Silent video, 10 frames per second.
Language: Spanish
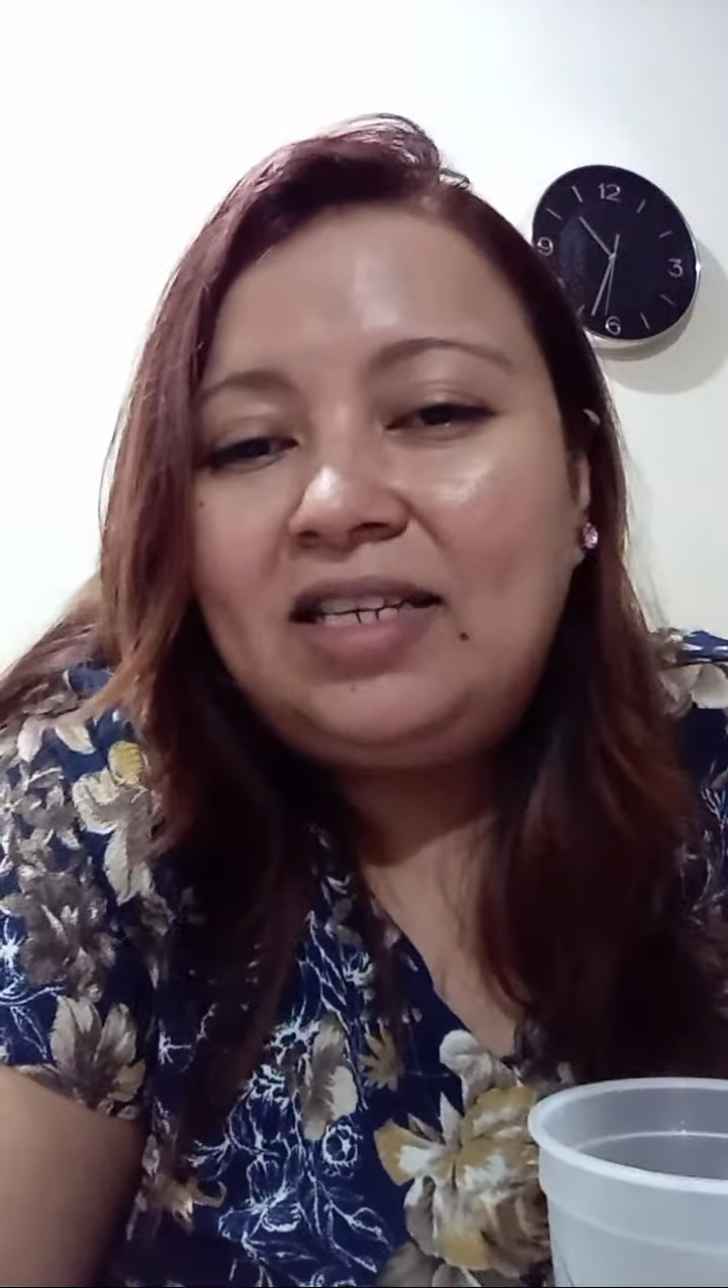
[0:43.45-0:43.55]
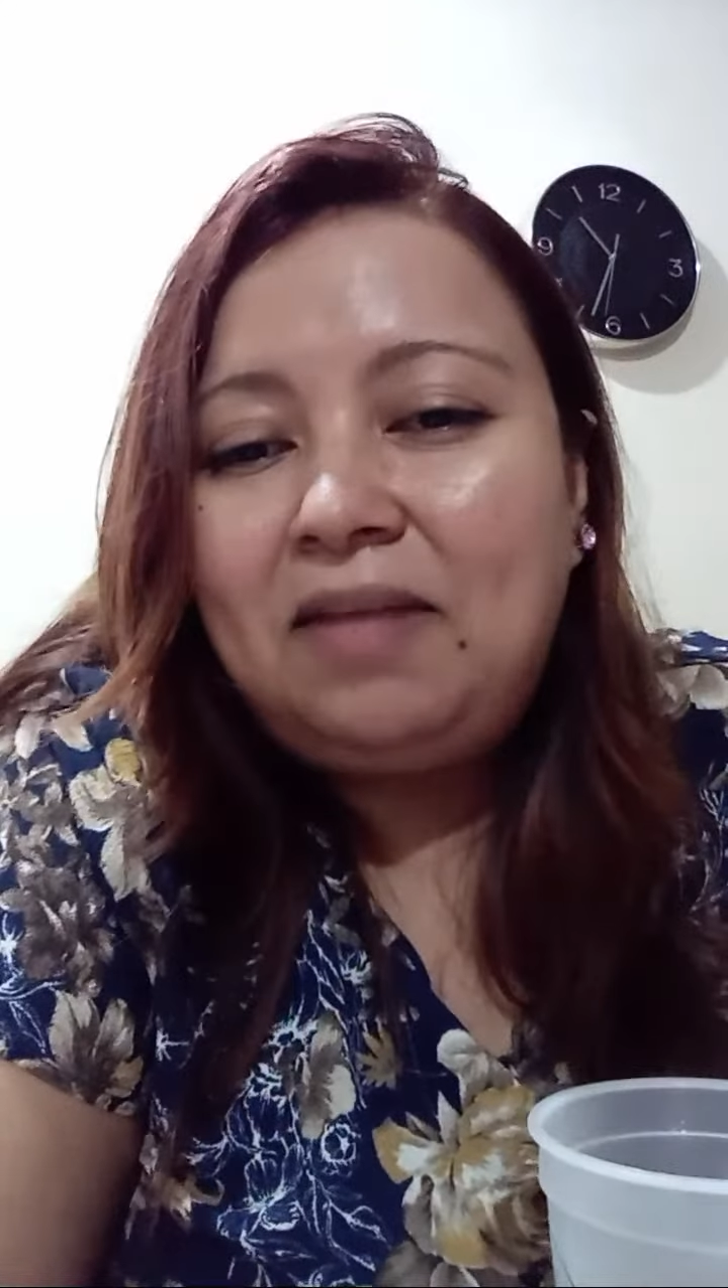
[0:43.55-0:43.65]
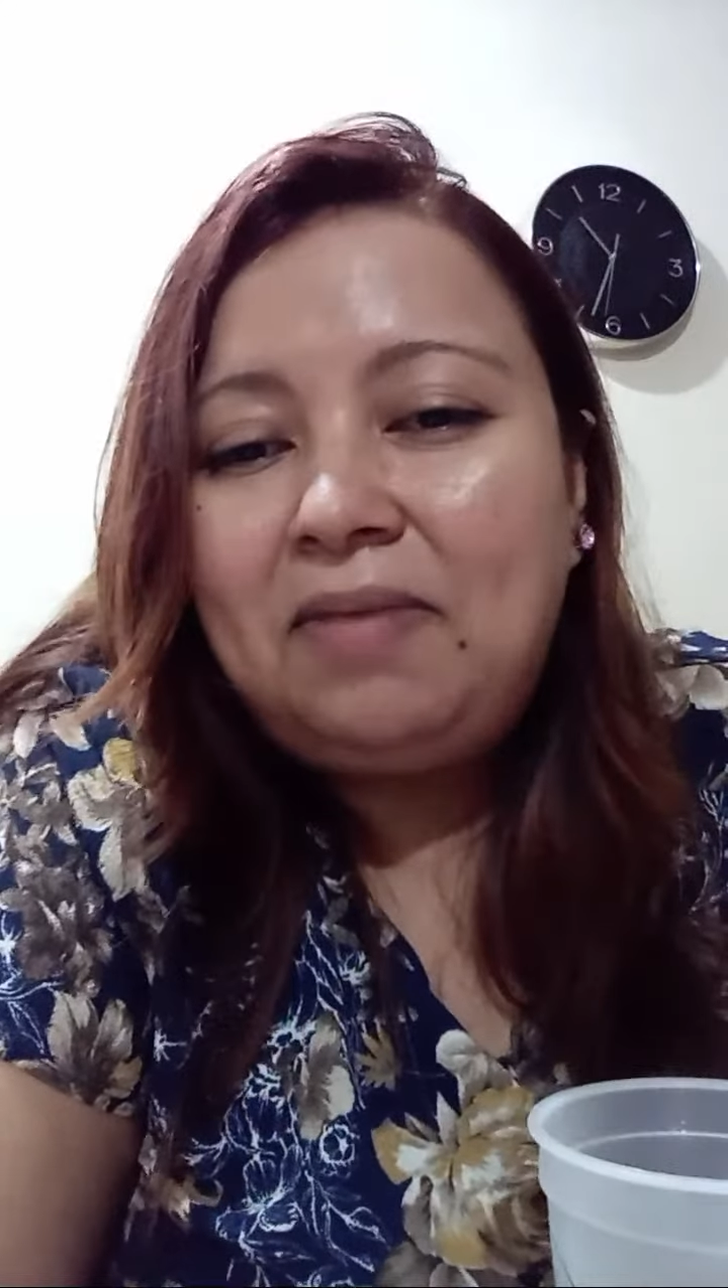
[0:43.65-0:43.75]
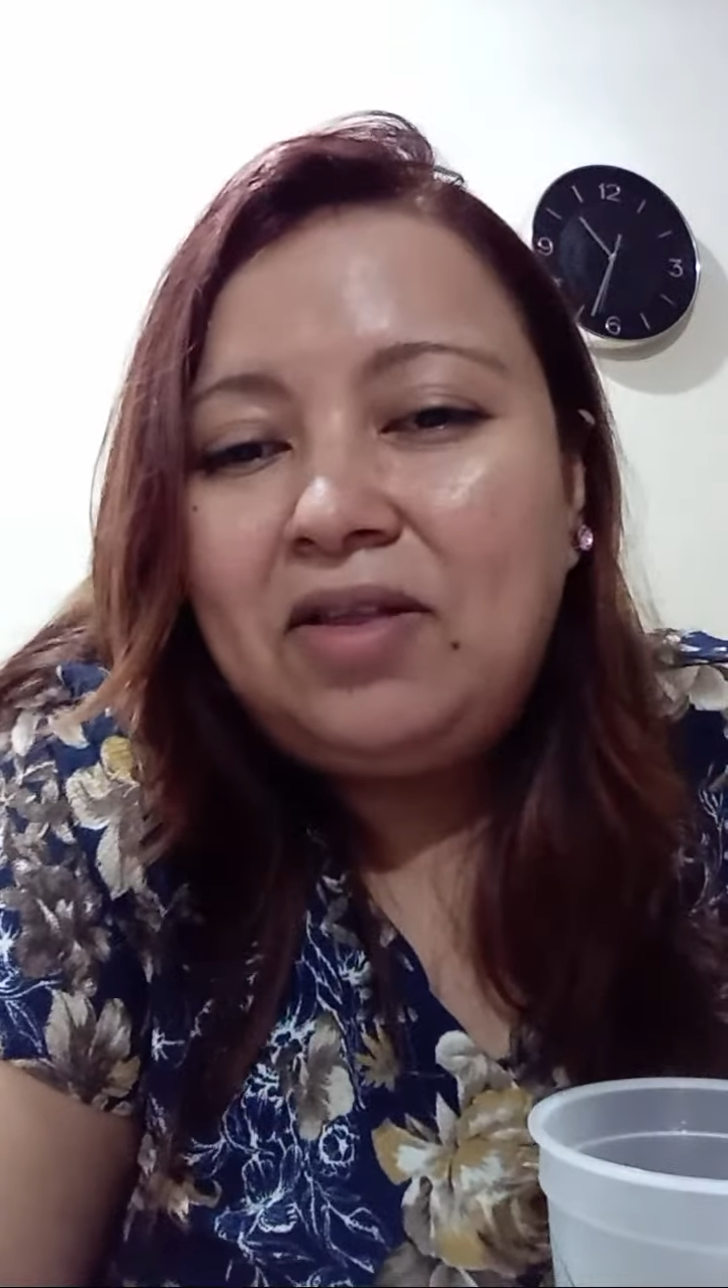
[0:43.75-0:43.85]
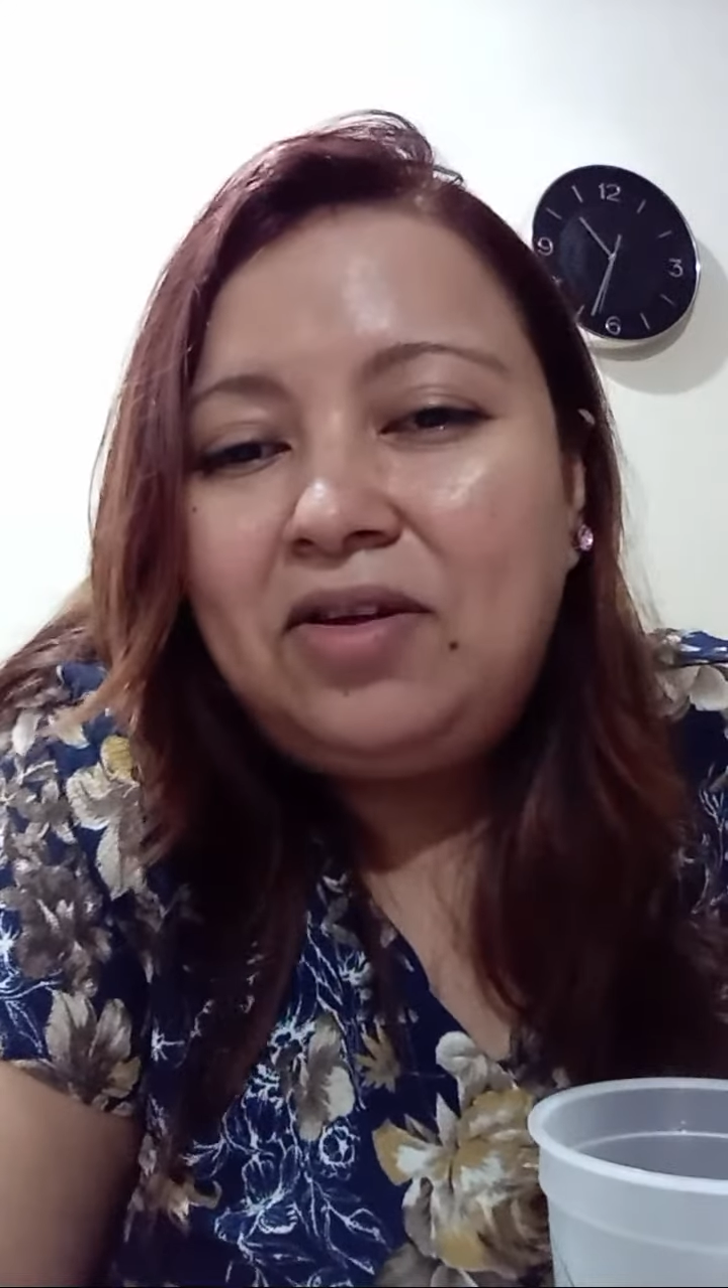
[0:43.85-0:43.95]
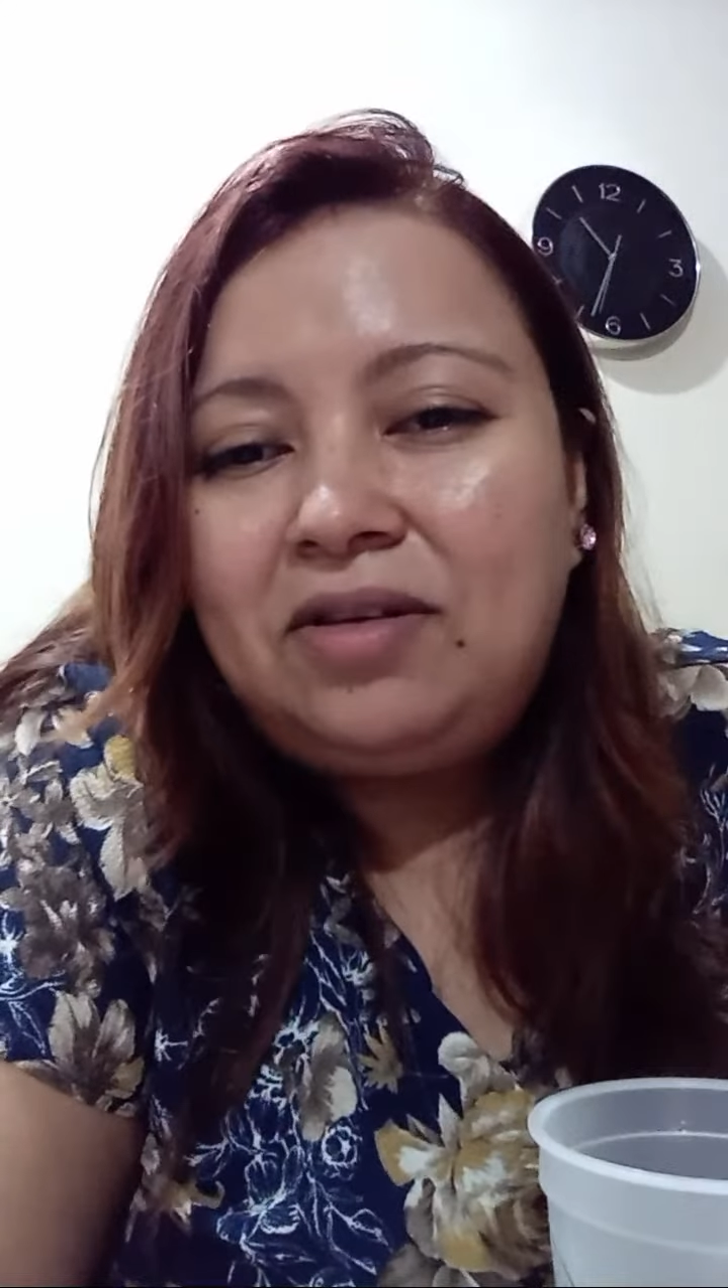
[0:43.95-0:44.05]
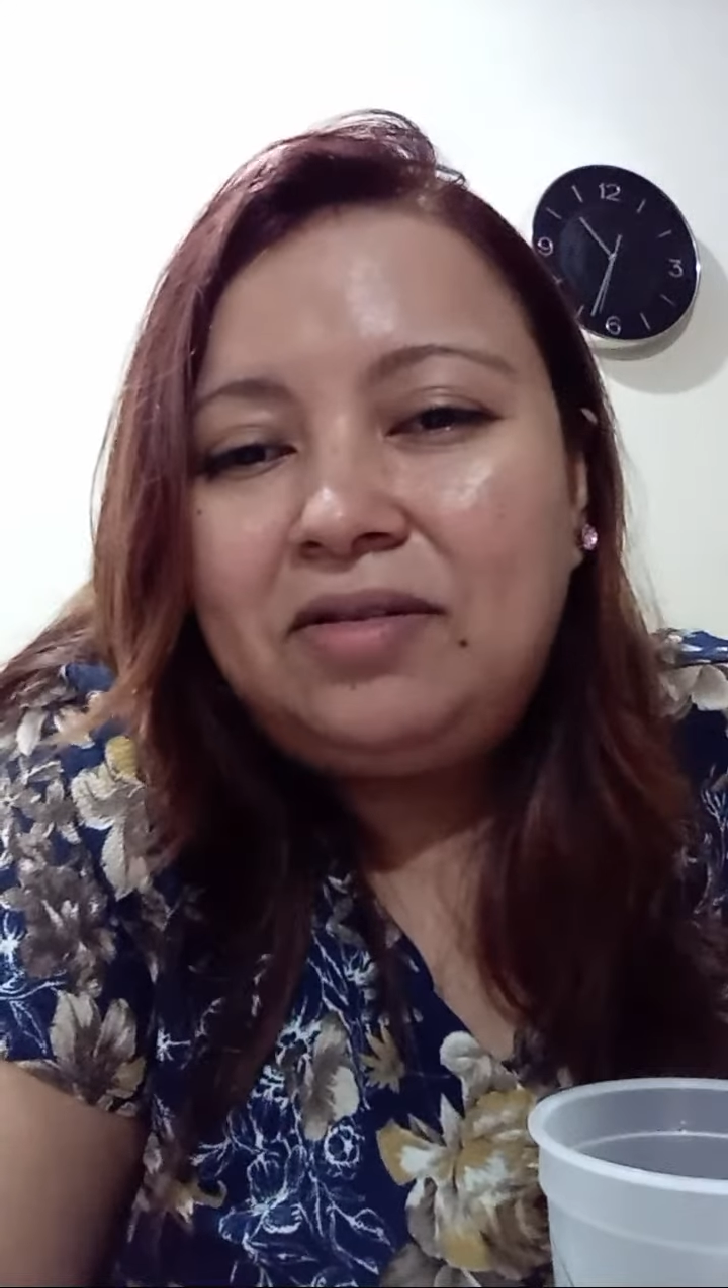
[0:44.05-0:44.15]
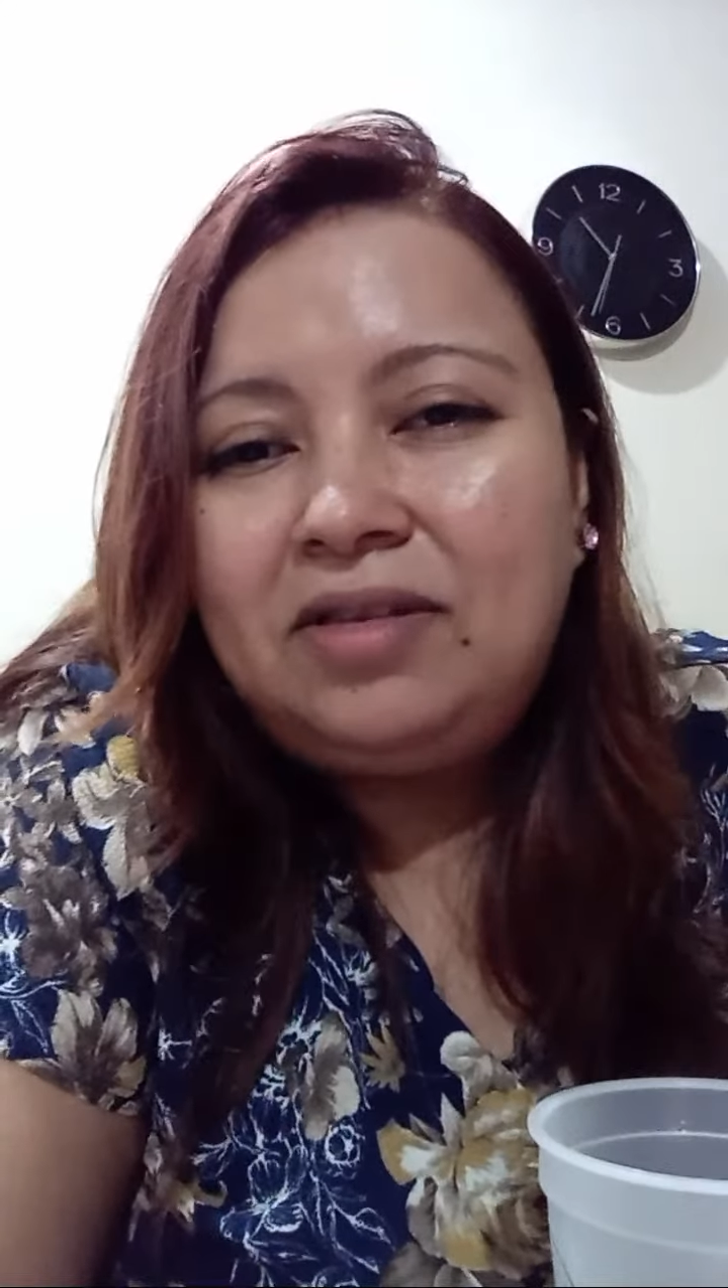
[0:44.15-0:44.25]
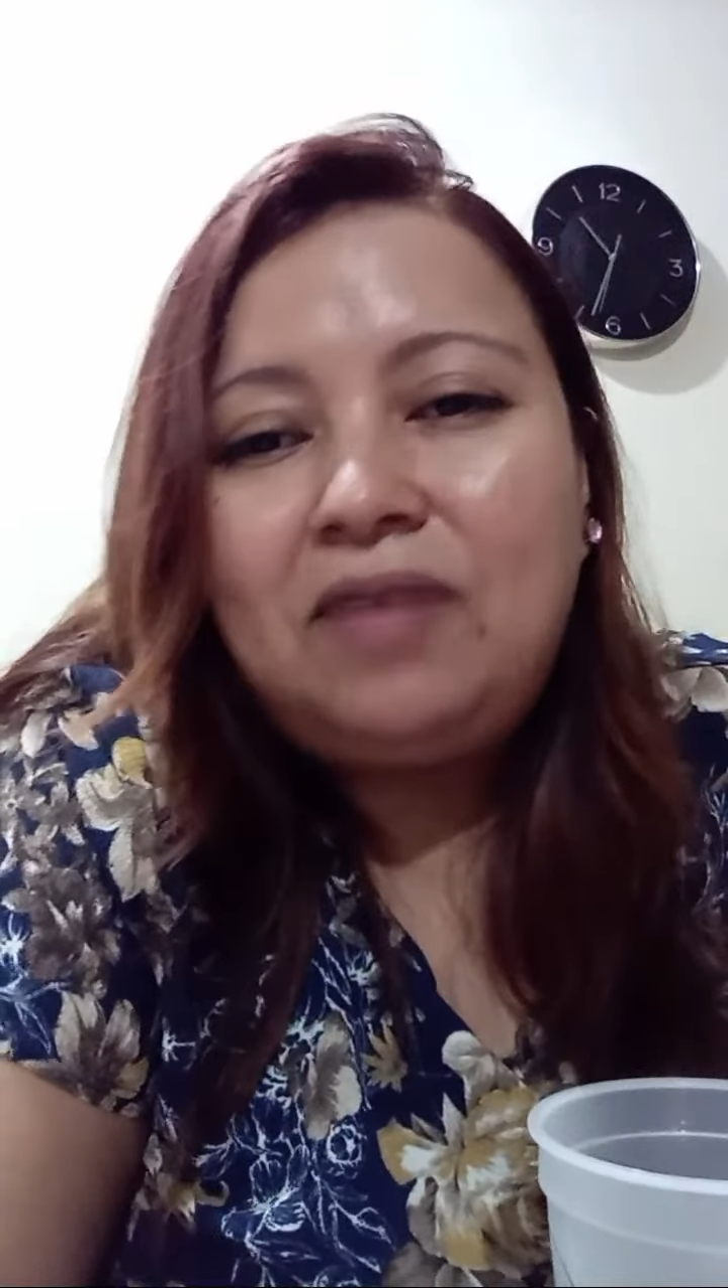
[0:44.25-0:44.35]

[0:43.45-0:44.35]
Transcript: Salvador,